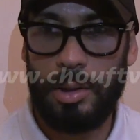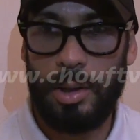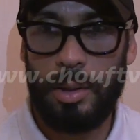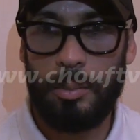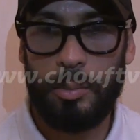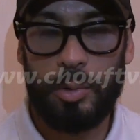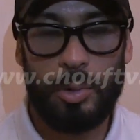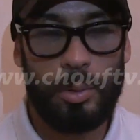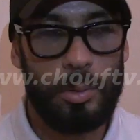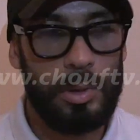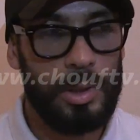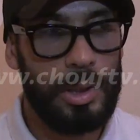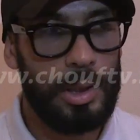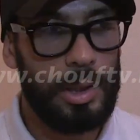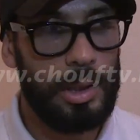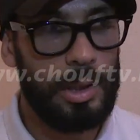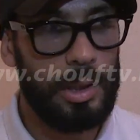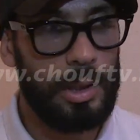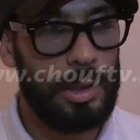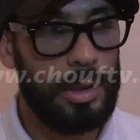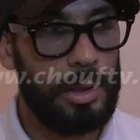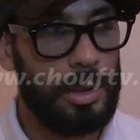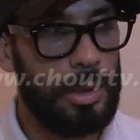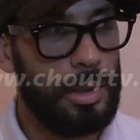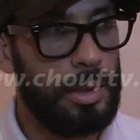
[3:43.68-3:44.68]
الحمد
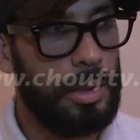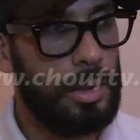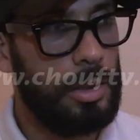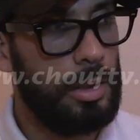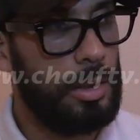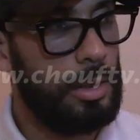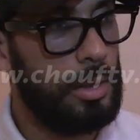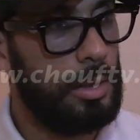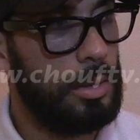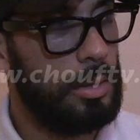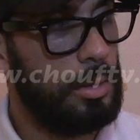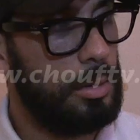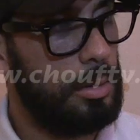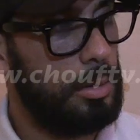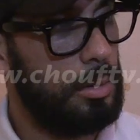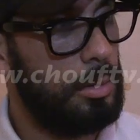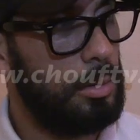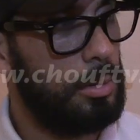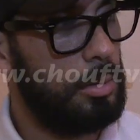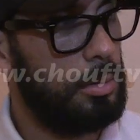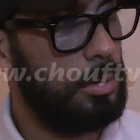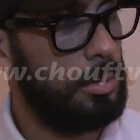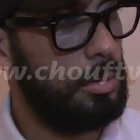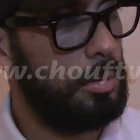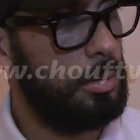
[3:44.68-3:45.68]
لله
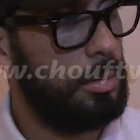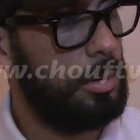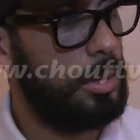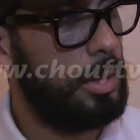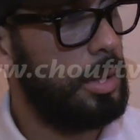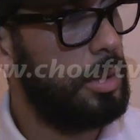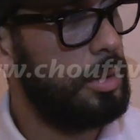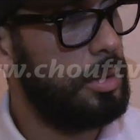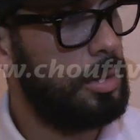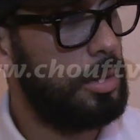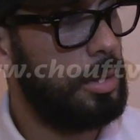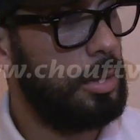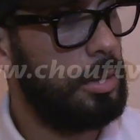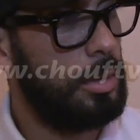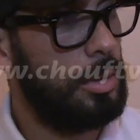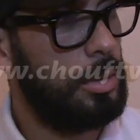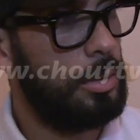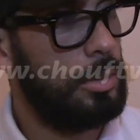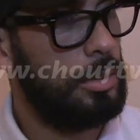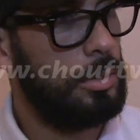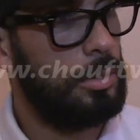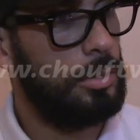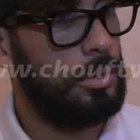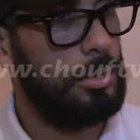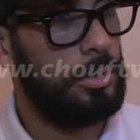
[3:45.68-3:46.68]

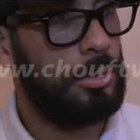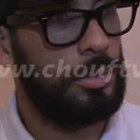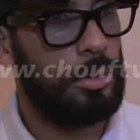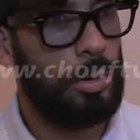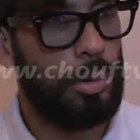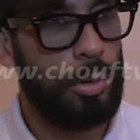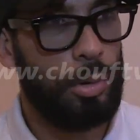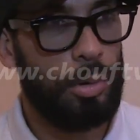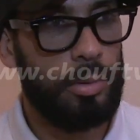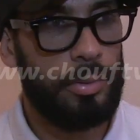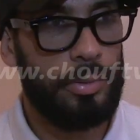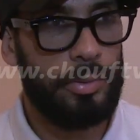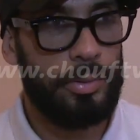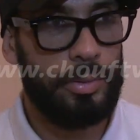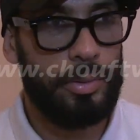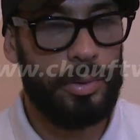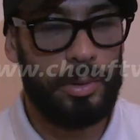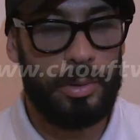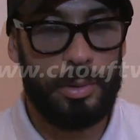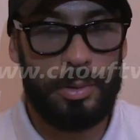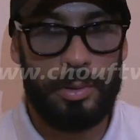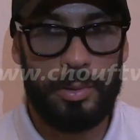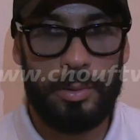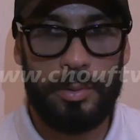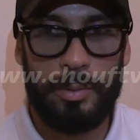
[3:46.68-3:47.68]
كانت الظروف
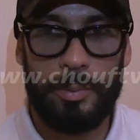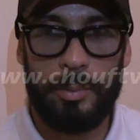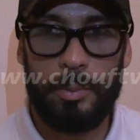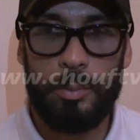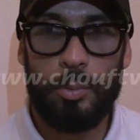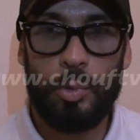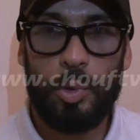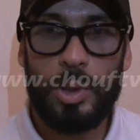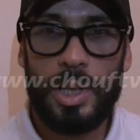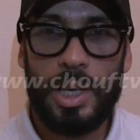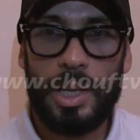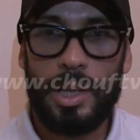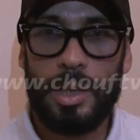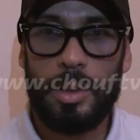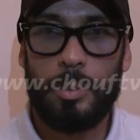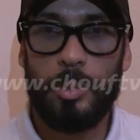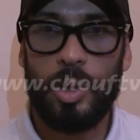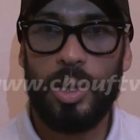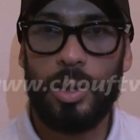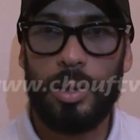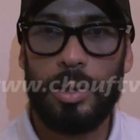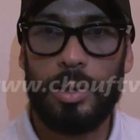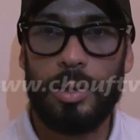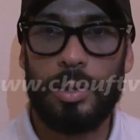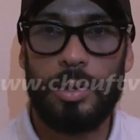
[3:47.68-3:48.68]

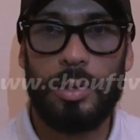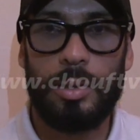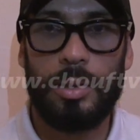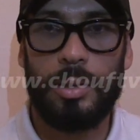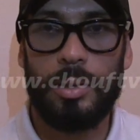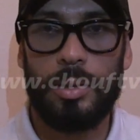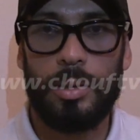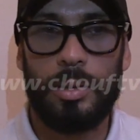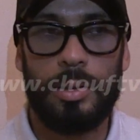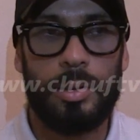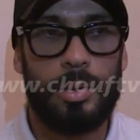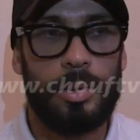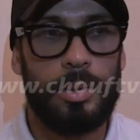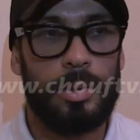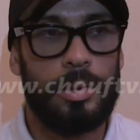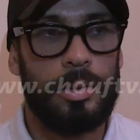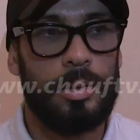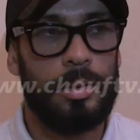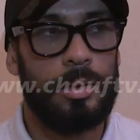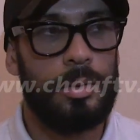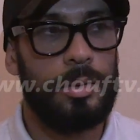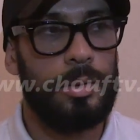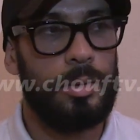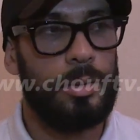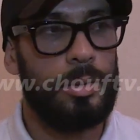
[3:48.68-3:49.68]
ملائمه
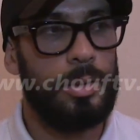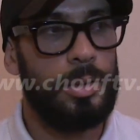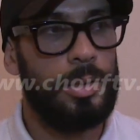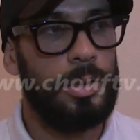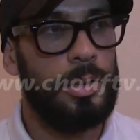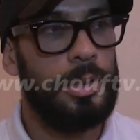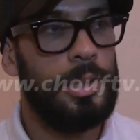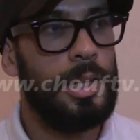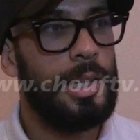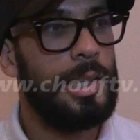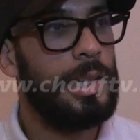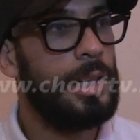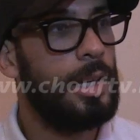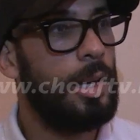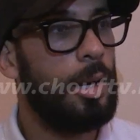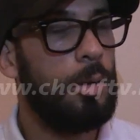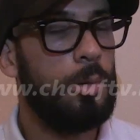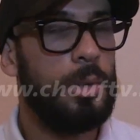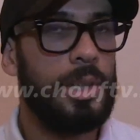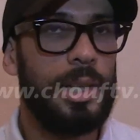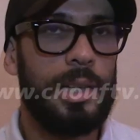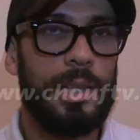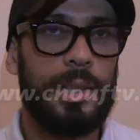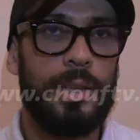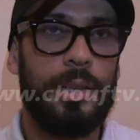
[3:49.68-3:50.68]
لا ليها
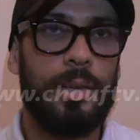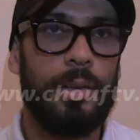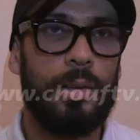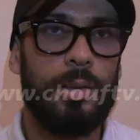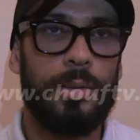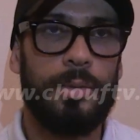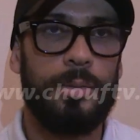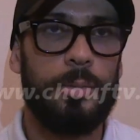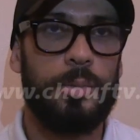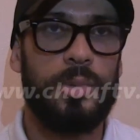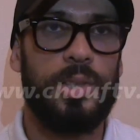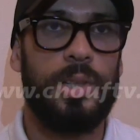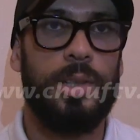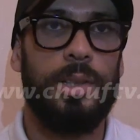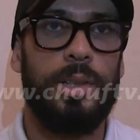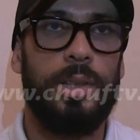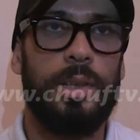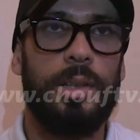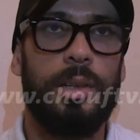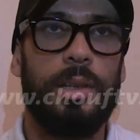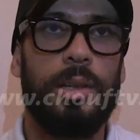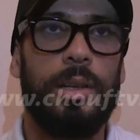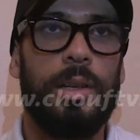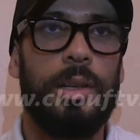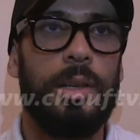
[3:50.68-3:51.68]
ولا ليا
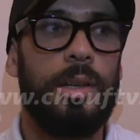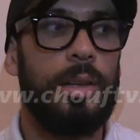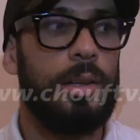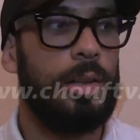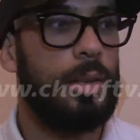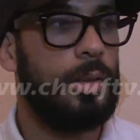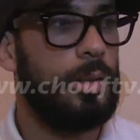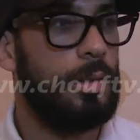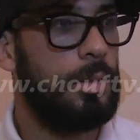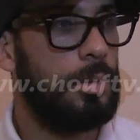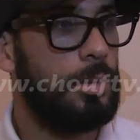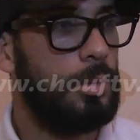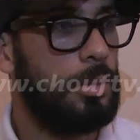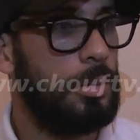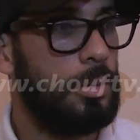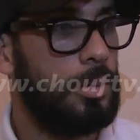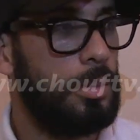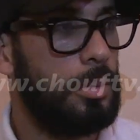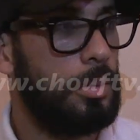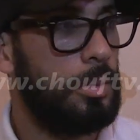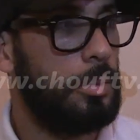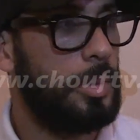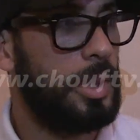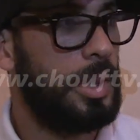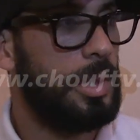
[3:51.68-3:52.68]
فهمتيني
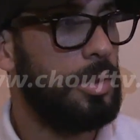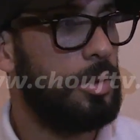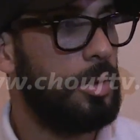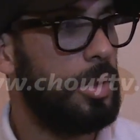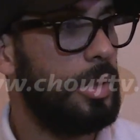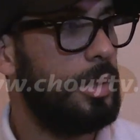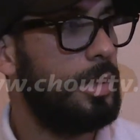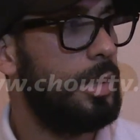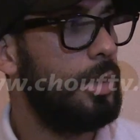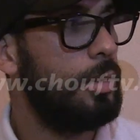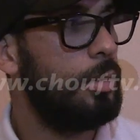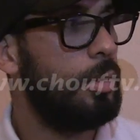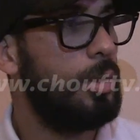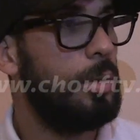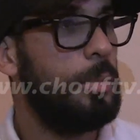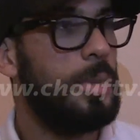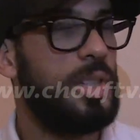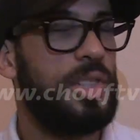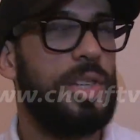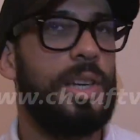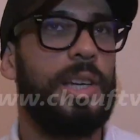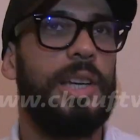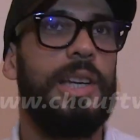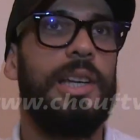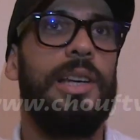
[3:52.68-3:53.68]
آه، ما كانش عندنا دوك
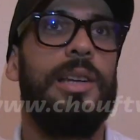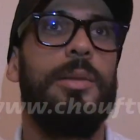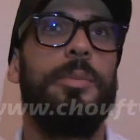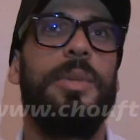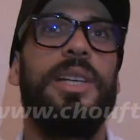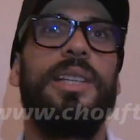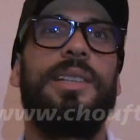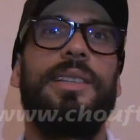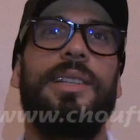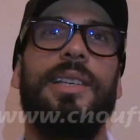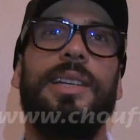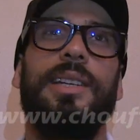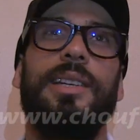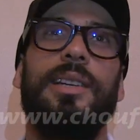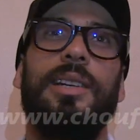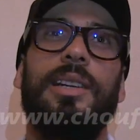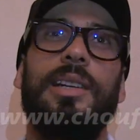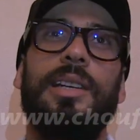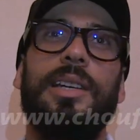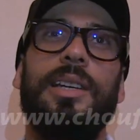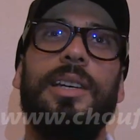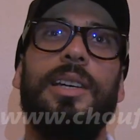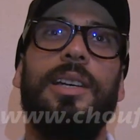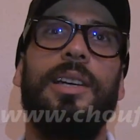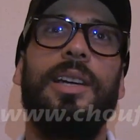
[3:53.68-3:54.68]
المشاكل الماديه
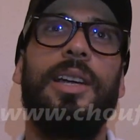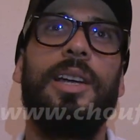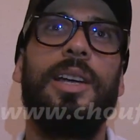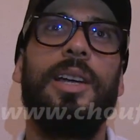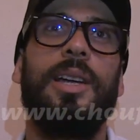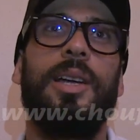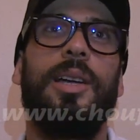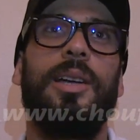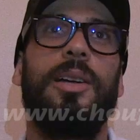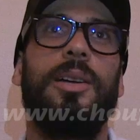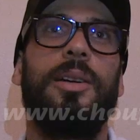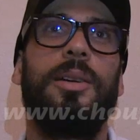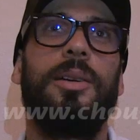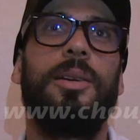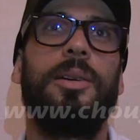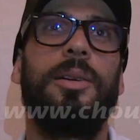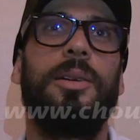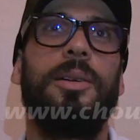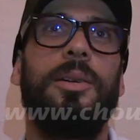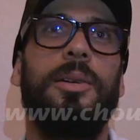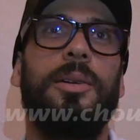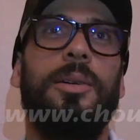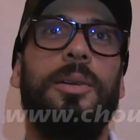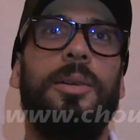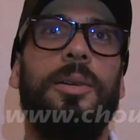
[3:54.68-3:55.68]
اللي
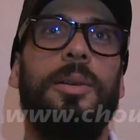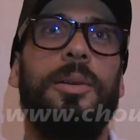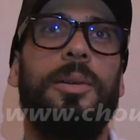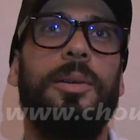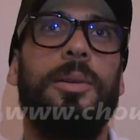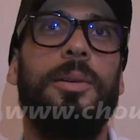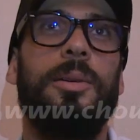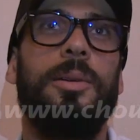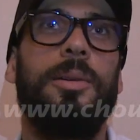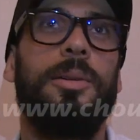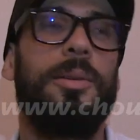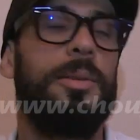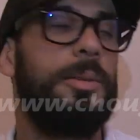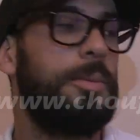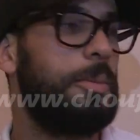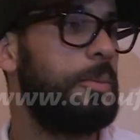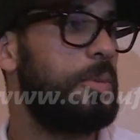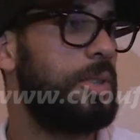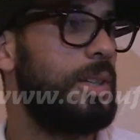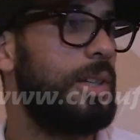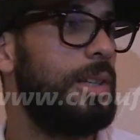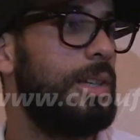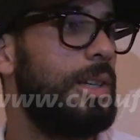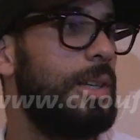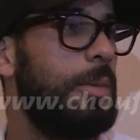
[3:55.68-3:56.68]
آه،
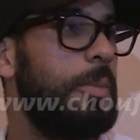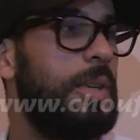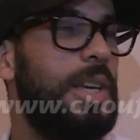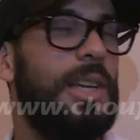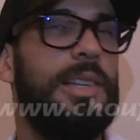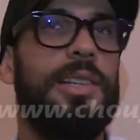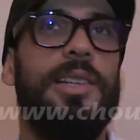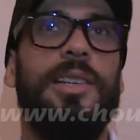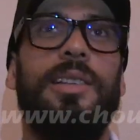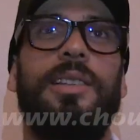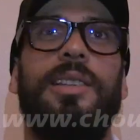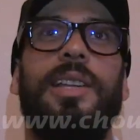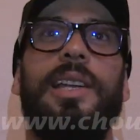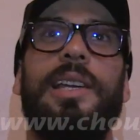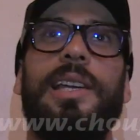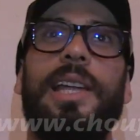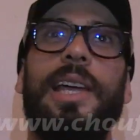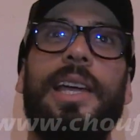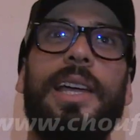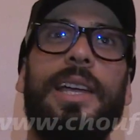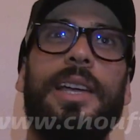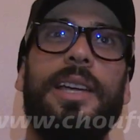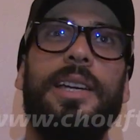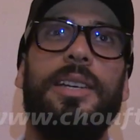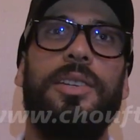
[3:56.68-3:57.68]
فهمتيني امكانيات ديال
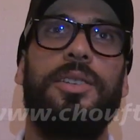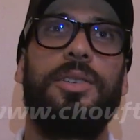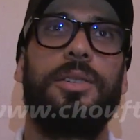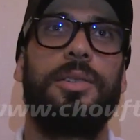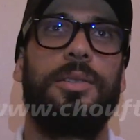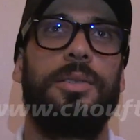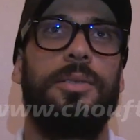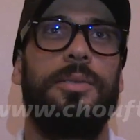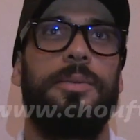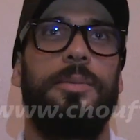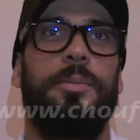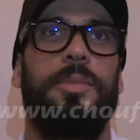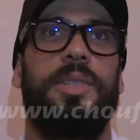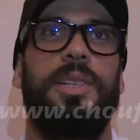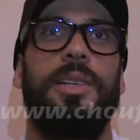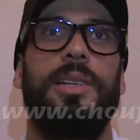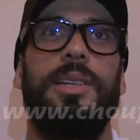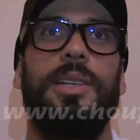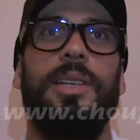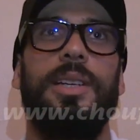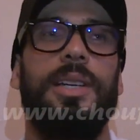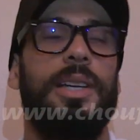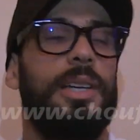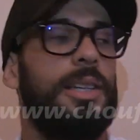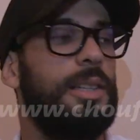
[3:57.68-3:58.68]
العيش
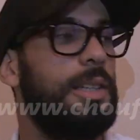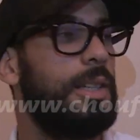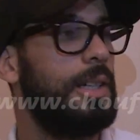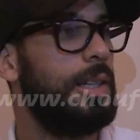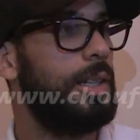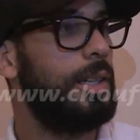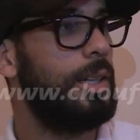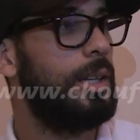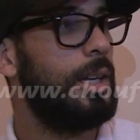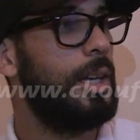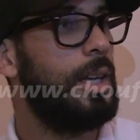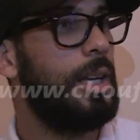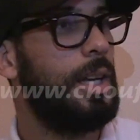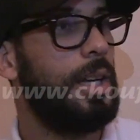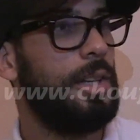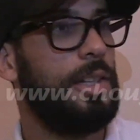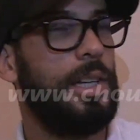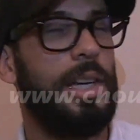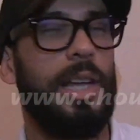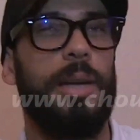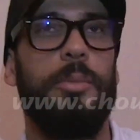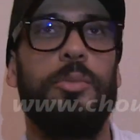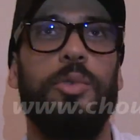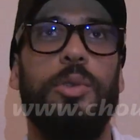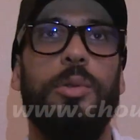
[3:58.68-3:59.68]
فهمتيني يعني حنا
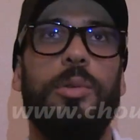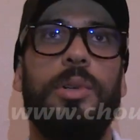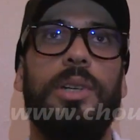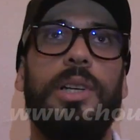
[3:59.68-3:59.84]
الحمد